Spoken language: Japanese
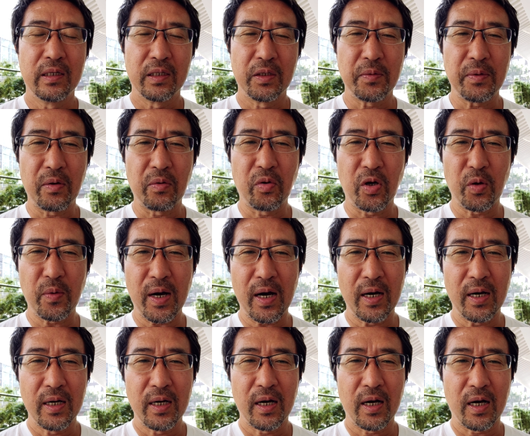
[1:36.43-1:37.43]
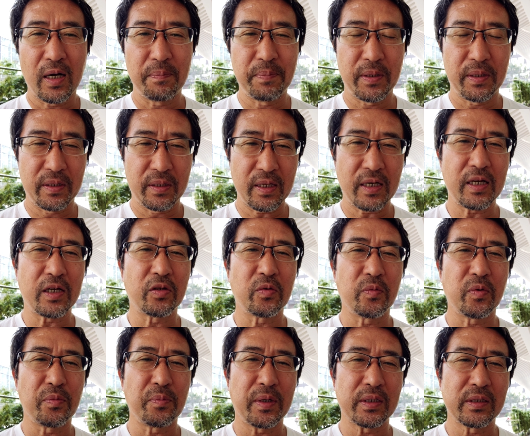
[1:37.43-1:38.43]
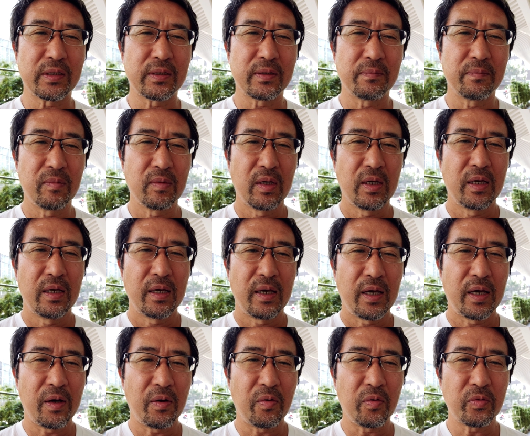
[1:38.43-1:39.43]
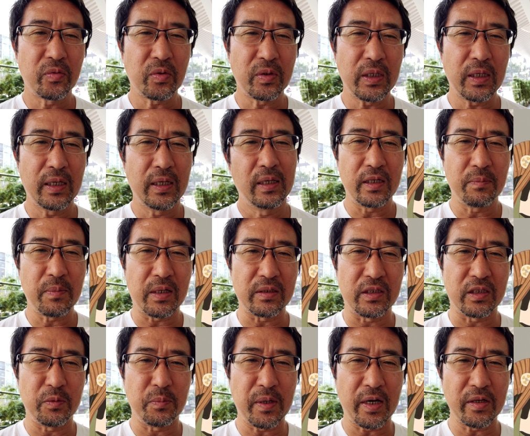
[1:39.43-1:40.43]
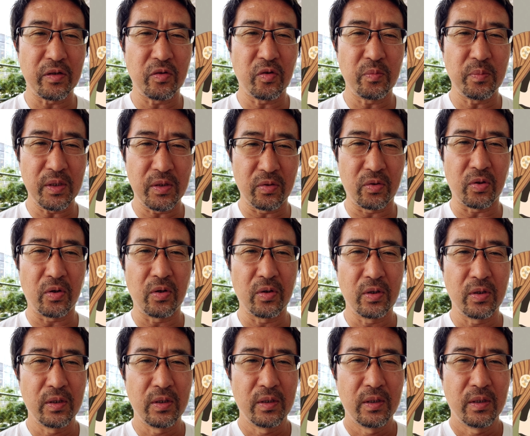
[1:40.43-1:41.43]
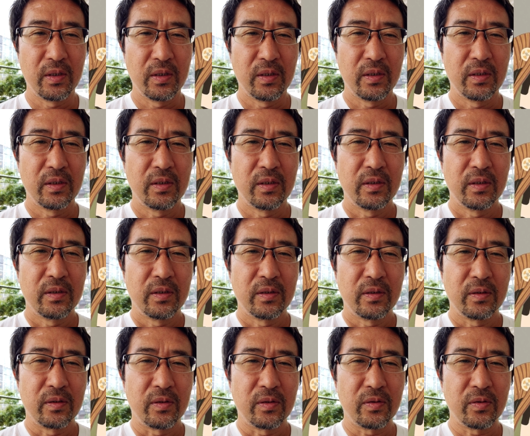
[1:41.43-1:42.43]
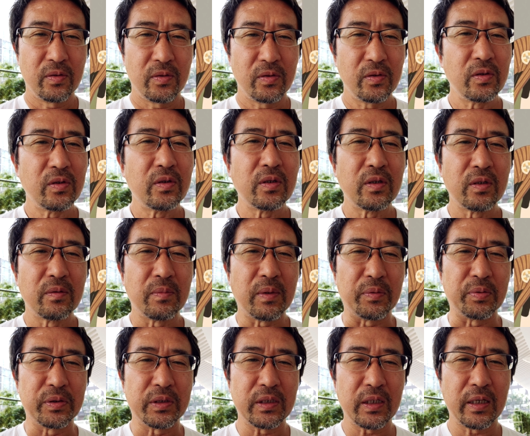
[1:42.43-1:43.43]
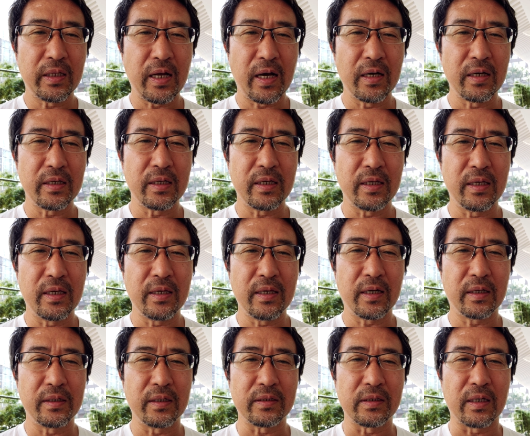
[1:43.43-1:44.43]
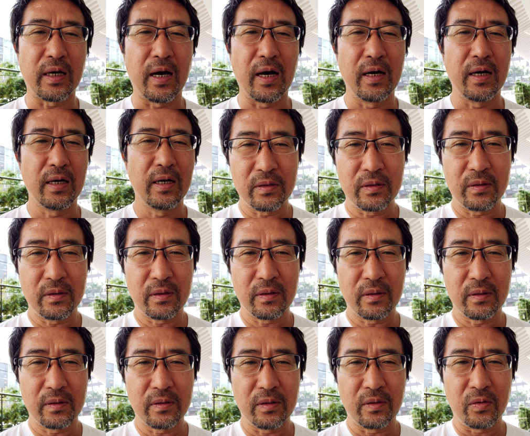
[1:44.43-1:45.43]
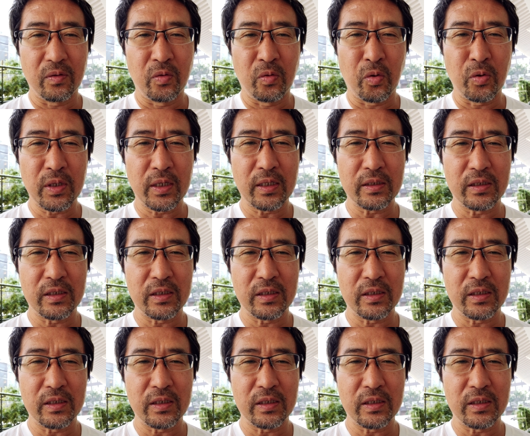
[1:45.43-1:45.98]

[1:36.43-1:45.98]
今これはぴったりだと思います本当に今芝居を見るという、まあ、不思議な因果ですが牢屋で